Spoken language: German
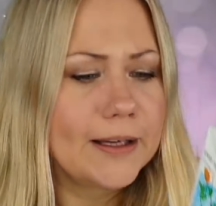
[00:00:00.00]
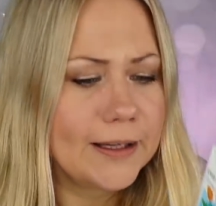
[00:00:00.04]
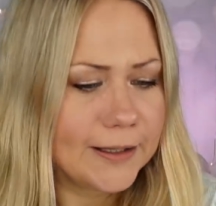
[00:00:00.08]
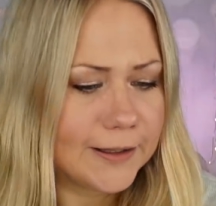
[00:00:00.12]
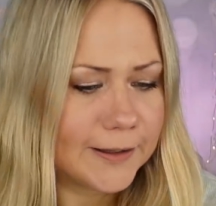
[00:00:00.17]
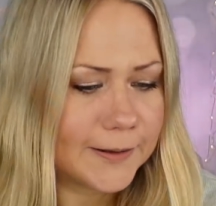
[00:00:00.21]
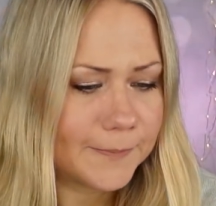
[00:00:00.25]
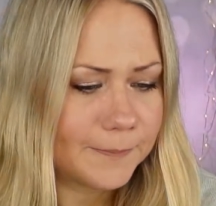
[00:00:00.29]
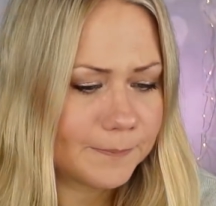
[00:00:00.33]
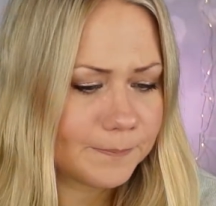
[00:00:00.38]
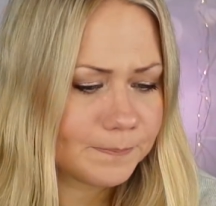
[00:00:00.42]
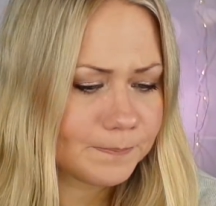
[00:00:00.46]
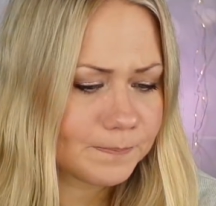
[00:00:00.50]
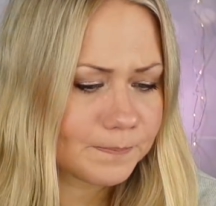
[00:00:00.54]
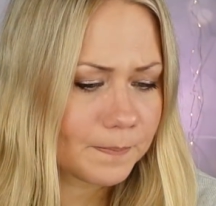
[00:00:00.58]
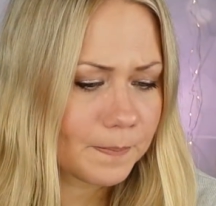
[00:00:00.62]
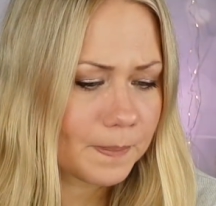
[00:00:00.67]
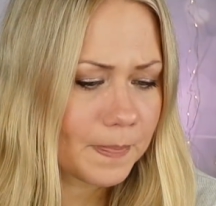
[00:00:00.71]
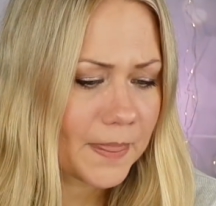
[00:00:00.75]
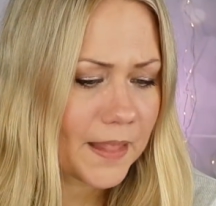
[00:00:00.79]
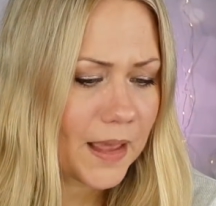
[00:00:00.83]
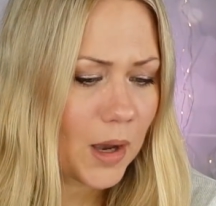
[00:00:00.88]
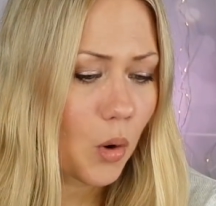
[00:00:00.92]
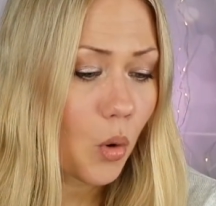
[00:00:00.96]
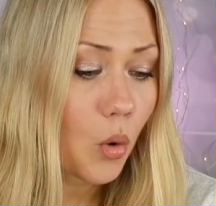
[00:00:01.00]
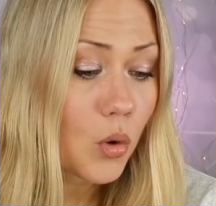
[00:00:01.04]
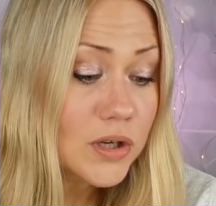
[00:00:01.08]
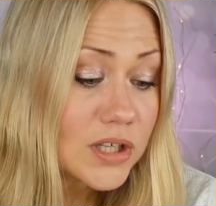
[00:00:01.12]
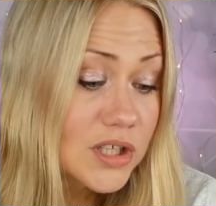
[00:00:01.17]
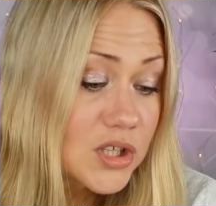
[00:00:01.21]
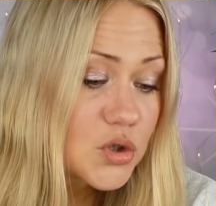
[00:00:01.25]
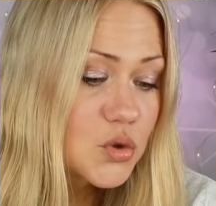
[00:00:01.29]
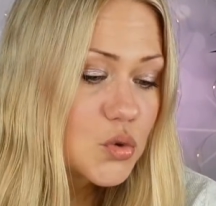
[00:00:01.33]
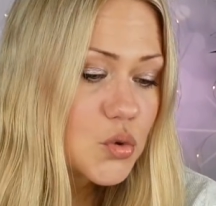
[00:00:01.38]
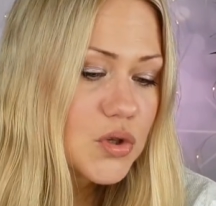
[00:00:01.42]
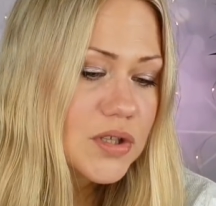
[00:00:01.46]
Ähm,
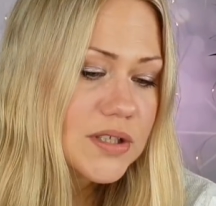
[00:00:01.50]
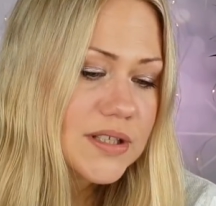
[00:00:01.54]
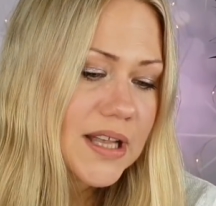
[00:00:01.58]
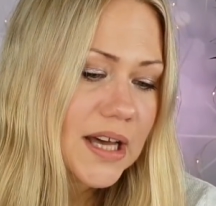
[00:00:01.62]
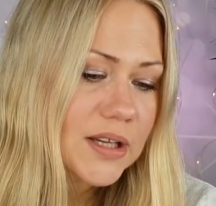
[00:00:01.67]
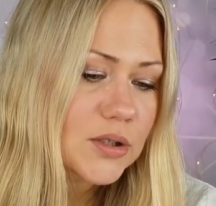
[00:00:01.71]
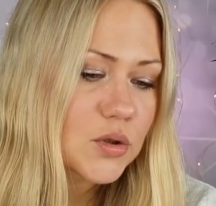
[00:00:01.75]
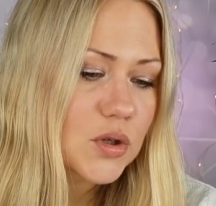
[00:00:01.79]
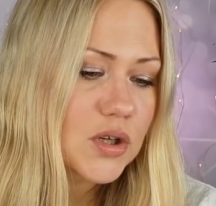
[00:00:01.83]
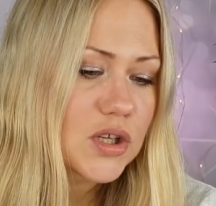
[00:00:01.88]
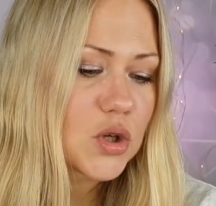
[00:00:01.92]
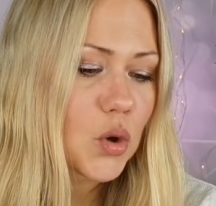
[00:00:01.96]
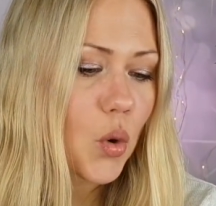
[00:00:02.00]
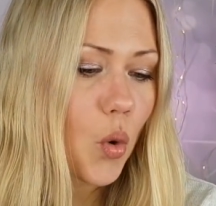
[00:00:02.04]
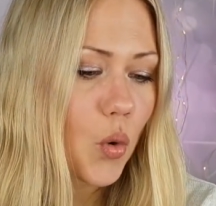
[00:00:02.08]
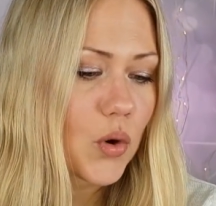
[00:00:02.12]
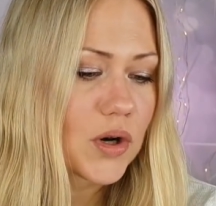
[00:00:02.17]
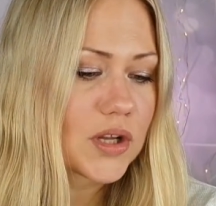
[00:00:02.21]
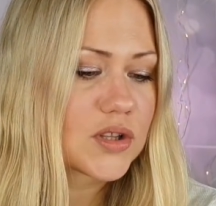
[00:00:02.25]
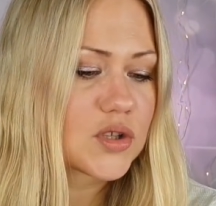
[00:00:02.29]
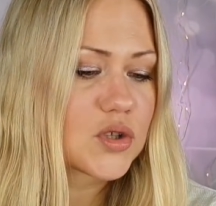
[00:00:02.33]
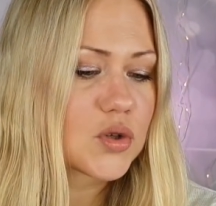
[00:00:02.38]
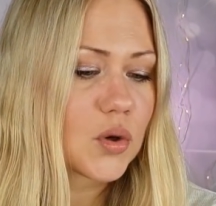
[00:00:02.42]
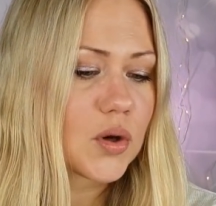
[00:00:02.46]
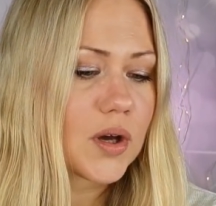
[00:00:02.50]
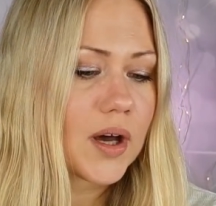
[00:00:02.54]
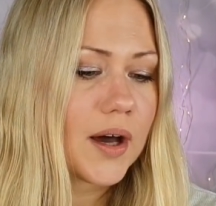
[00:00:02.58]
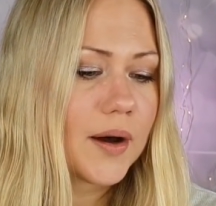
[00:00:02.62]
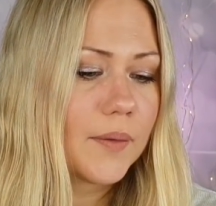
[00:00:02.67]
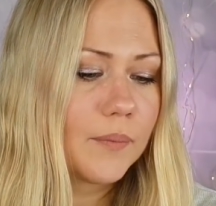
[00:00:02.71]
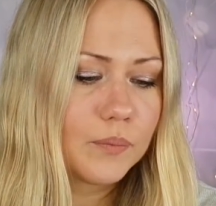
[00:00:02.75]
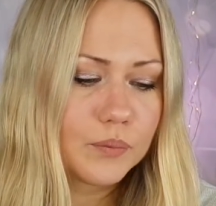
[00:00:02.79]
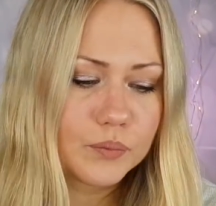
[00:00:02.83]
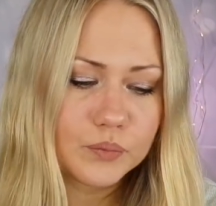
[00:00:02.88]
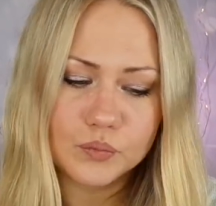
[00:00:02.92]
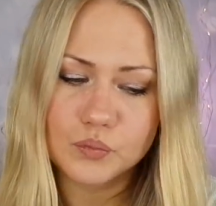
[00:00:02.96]
ungesüßt natürlich, ohne
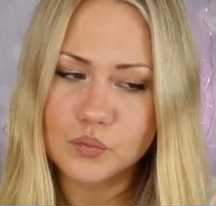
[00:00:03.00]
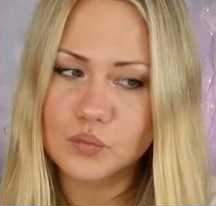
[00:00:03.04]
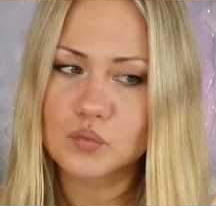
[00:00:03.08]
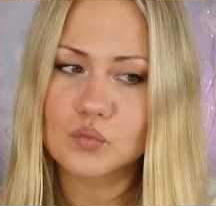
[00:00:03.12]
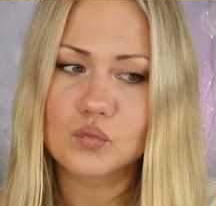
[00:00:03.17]
Zucker.